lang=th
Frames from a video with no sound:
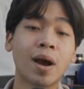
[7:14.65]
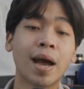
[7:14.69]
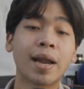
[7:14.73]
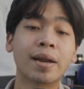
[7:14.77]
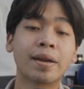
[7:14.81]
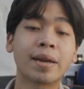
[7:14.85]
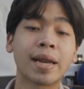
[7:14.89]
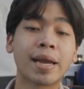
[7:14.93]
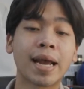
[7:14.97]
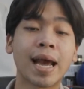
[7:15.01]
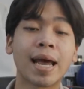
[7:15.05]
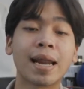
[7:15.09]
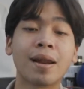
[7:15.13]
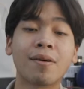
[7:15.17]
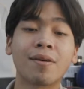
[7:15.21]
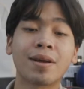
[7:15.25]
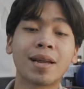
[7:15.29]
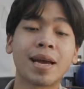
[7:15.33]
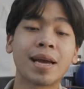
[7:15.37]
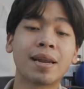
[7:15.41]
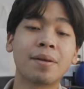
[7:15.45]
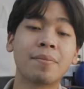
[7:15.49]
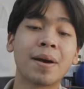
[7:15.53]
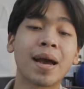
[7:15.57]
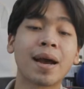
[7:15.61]
กันในงานเราก็
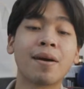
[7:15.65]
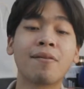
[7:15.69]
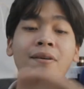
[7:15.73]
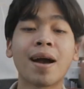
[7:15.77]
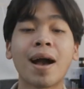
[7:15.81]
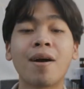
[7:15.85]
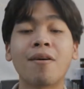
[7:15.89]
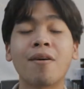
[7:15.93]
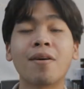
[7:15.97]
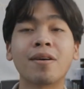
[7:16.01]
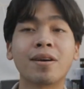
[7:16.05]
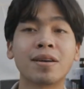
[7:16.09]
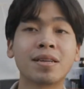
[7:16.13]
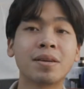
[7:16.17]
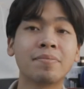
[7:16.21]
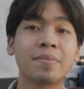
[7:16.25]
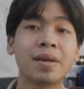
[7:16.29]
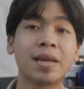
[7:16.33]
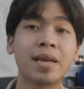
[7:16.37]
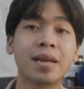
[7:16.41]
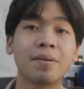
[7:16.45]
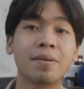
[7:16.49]
จะอธิบายคร่าวๆก่อนก็จะมี